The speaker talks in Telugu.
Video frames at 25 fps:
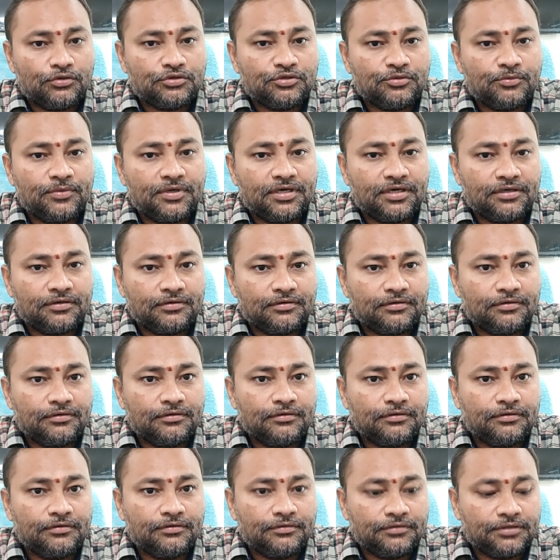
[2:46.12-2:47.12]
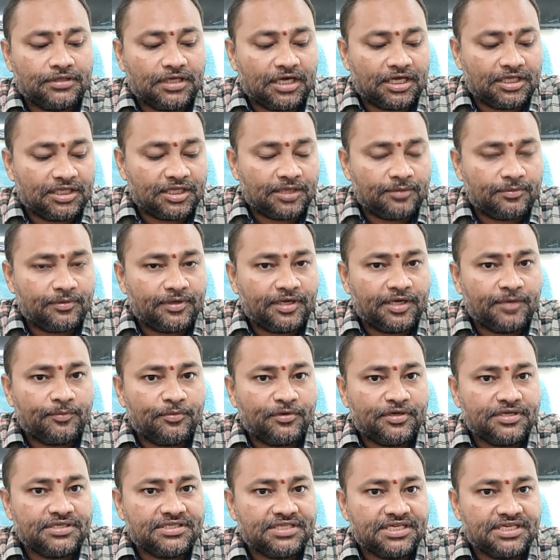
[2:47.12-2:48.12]
రోజు మనకు
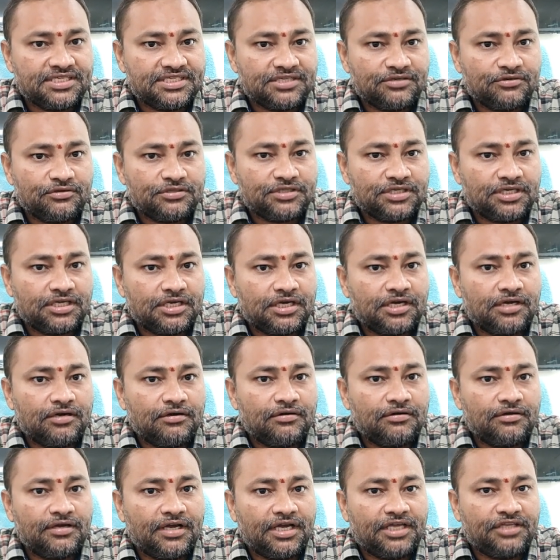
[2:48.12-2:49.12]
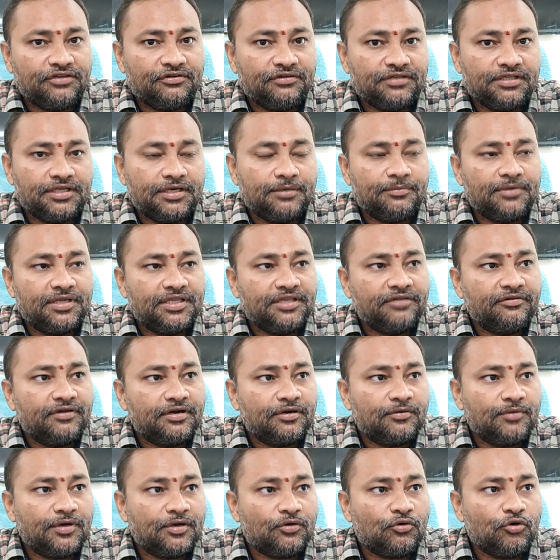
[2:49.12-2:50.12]
దాదాపుగా ఇప్పుడు ఈ సీజన్ వచ్చినా కానుండి ఐదు వందల
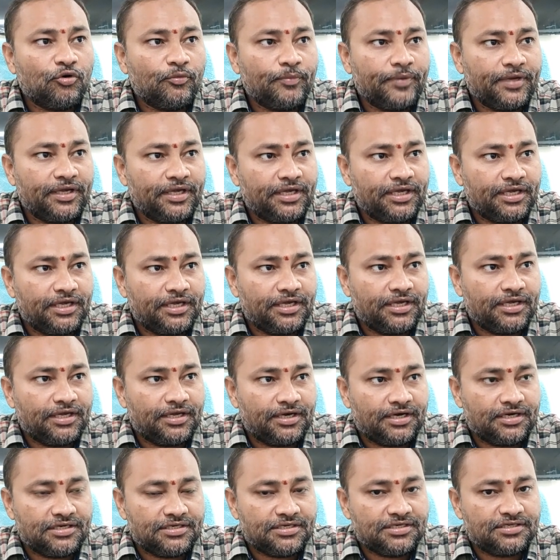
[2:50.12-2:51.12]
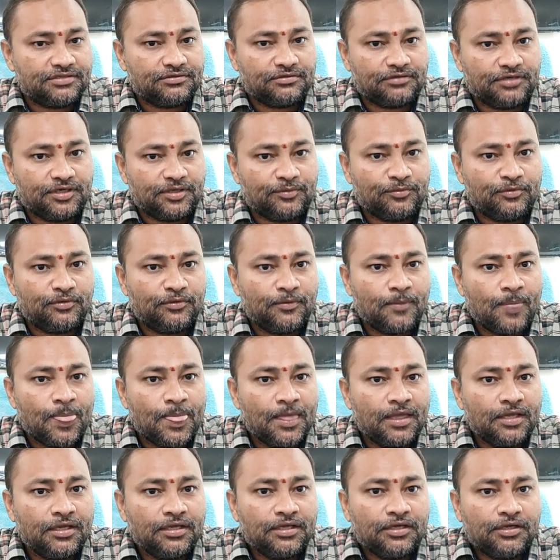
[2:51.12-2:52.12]
మంది వరకు మనకు ఓపీ రన్ చేస్తున్నాము
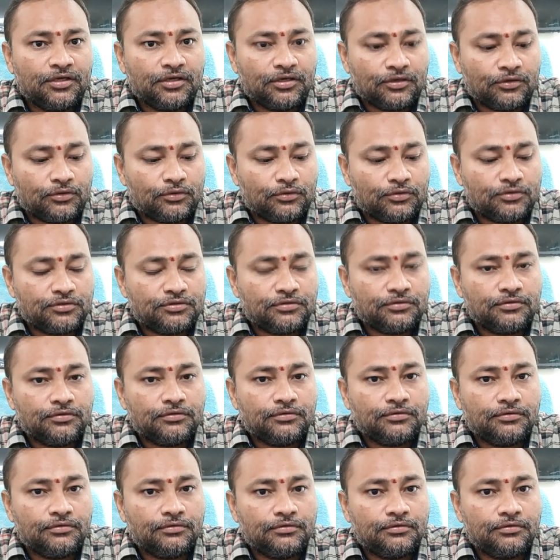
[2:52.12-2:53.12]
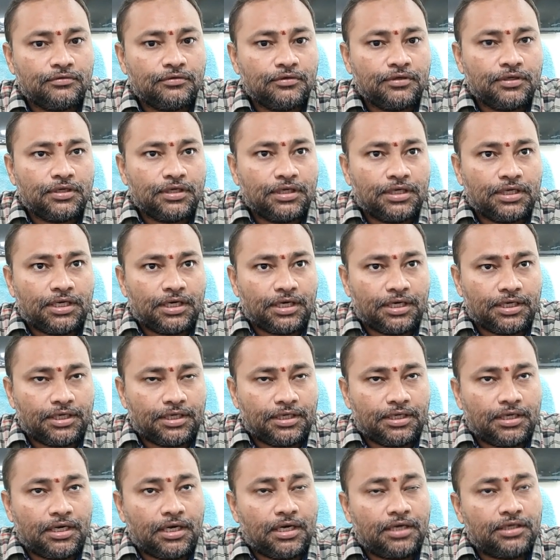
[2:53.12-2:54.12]
రోజు
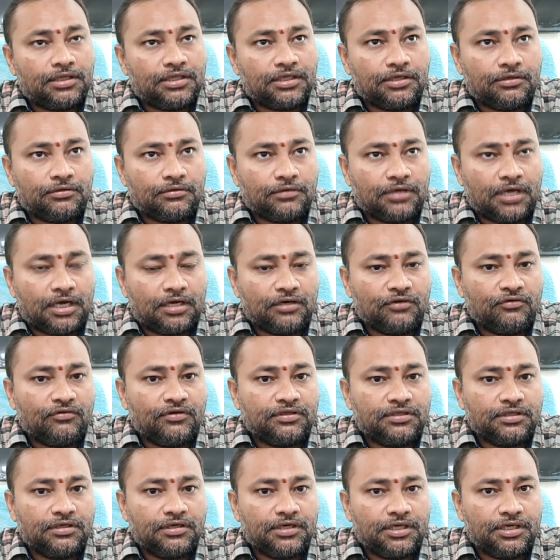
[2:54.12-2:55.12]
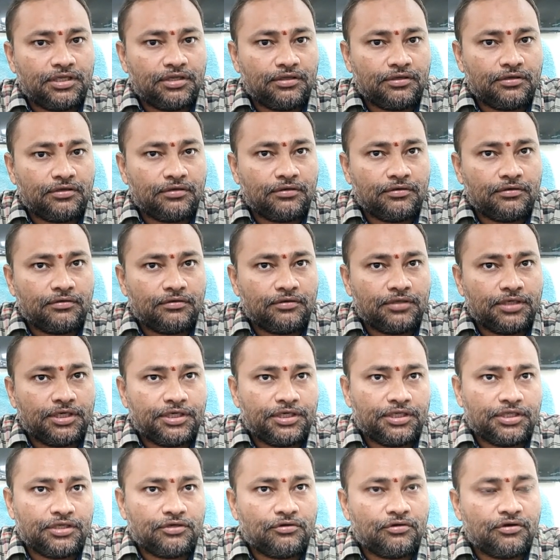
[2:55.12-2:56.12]
అంటే అటు దిక్కు నాలుగు వందలు ఇటు
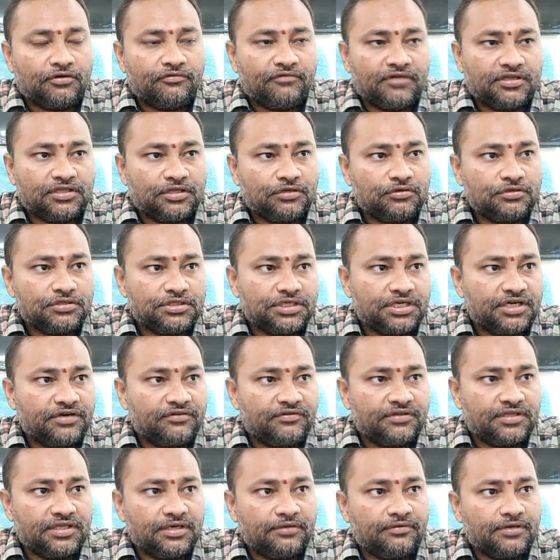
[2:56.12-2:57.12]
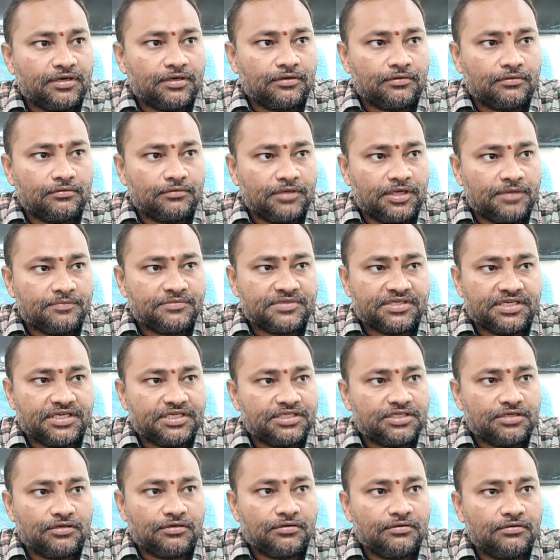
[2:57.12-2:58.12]
ఇటు దిక్కు ఒక వంద నుంచి రెండు వందల వరకు
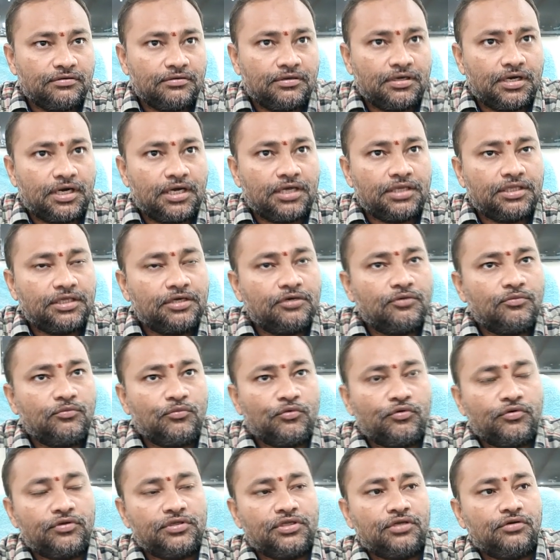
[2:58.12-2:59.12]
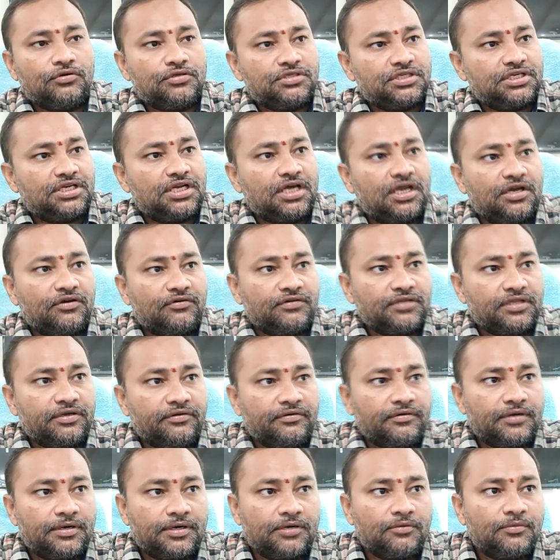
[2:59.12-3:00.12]
ఎంసీహెచ్లో అటు దిక్కు మూడు వందల నుంచి నాలుగు
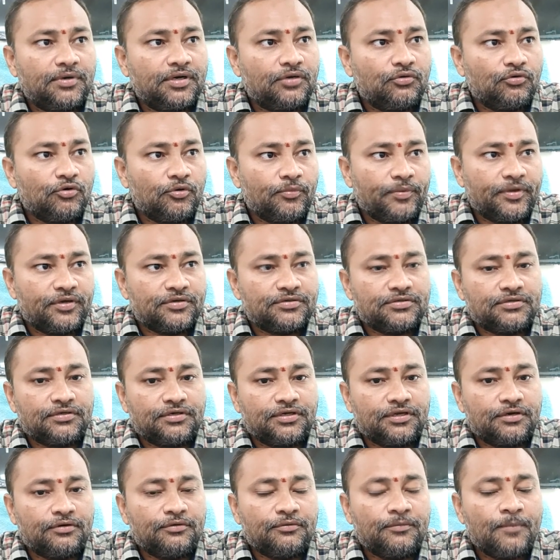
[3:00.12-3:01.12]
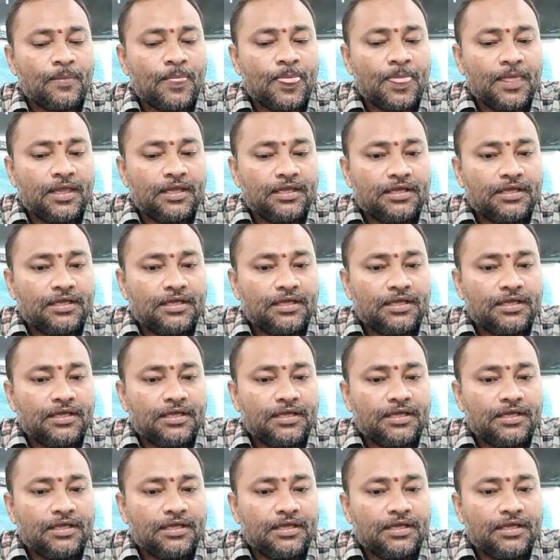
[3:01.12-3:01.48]
వందల వరకు మనకు ఓపీ వస్తున్నారు